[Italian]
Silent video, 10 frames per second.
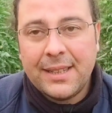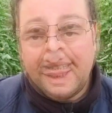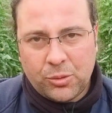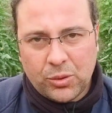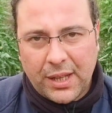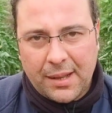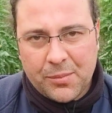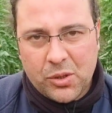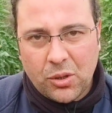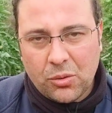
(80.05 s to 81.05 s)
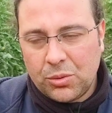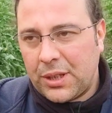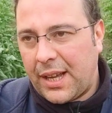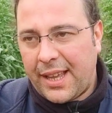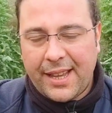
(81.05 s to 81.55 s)
La tuta
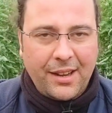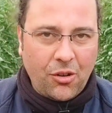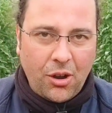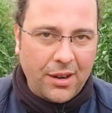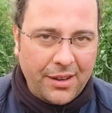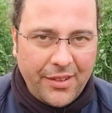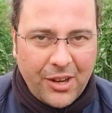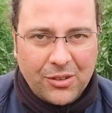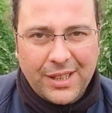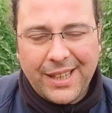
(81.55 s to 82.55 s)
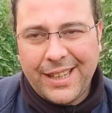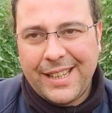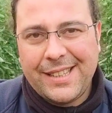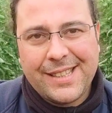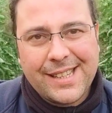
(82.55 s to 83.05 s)
assoluta ecco, a livello di
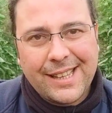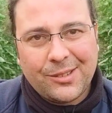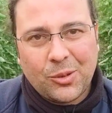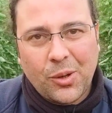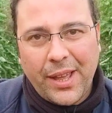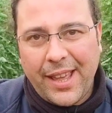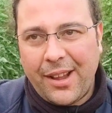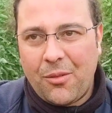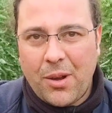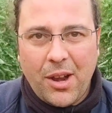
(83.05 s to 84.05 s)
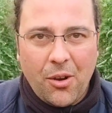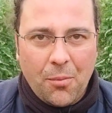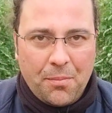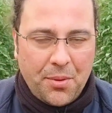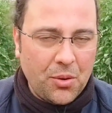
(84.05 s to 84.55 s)
insetto è
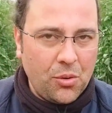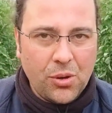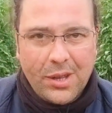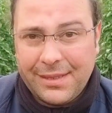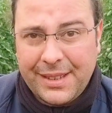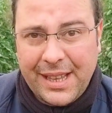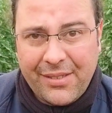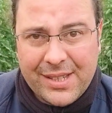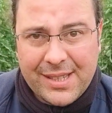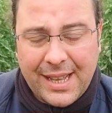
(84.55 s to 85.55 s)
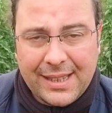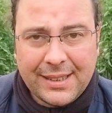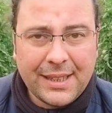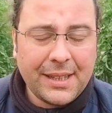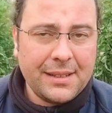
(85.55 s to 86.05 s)
quello più
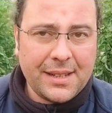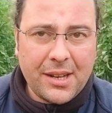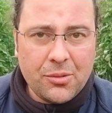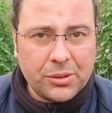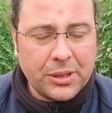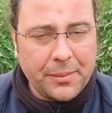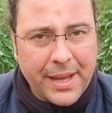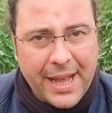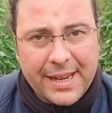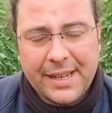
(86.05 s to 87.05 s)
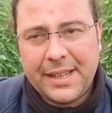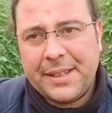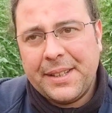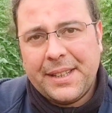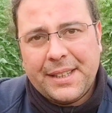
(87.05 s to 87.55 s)
devastante negli ultimi anni
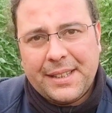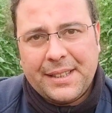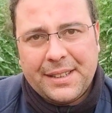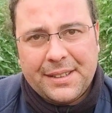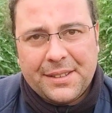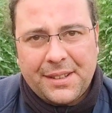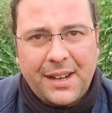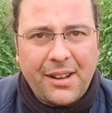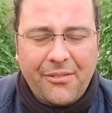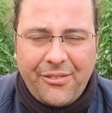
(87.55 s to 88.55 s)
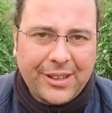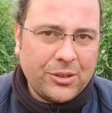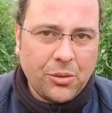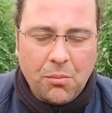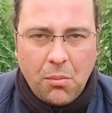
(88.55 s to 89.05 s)
eh, ha
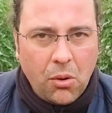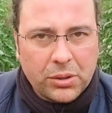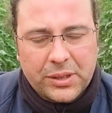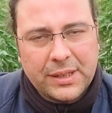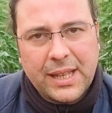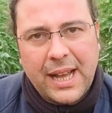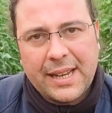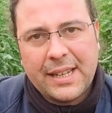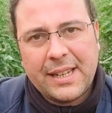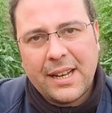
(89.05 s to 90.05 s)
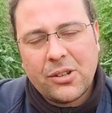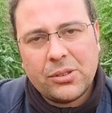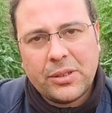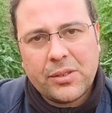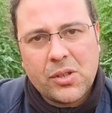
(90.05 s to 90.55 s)
fatto molti danni nelle
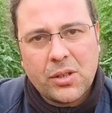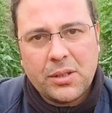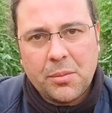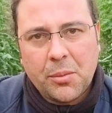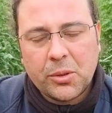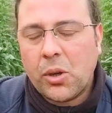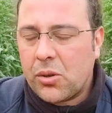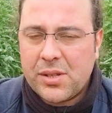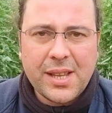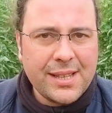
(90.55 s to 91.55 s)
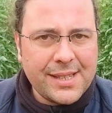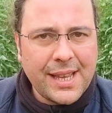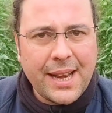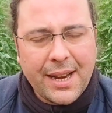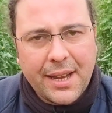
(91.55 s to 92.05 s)
coltivazioni di pomodoro sia in
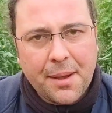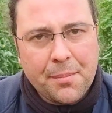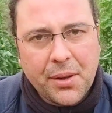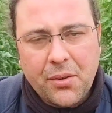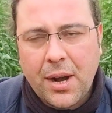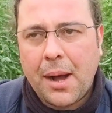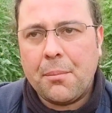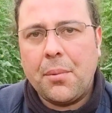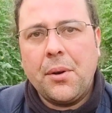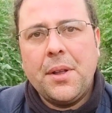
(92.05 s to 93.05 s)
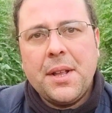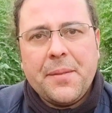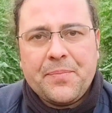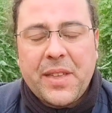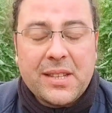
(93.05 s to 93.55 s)
serra che a piano campo
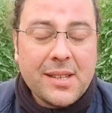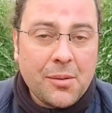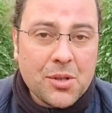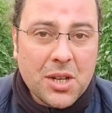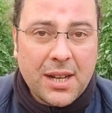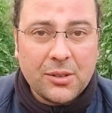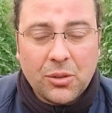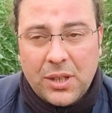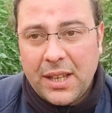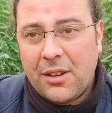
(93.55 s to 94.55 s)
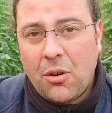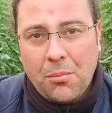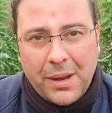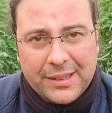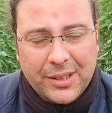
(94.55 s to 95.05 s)
e stiamo cercando di
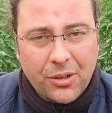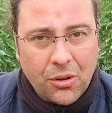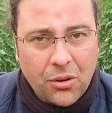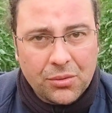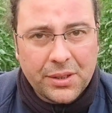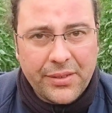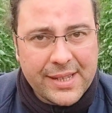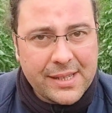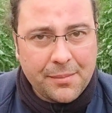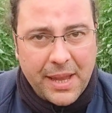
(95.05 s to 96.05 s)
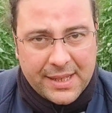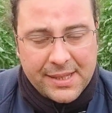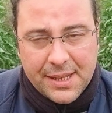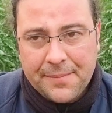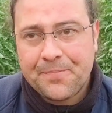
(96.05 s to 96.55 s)
combatterlo con diversi
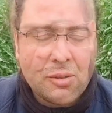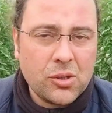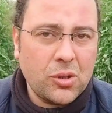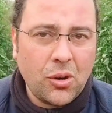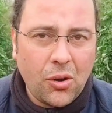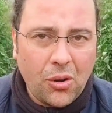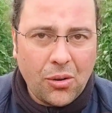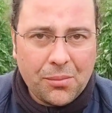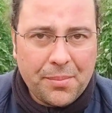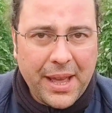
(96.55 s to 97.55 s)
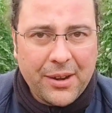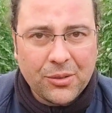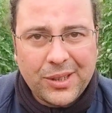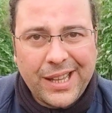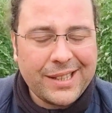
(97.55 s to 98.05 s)
mezzi il nostro
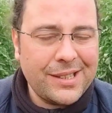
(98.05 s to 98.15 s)
piano di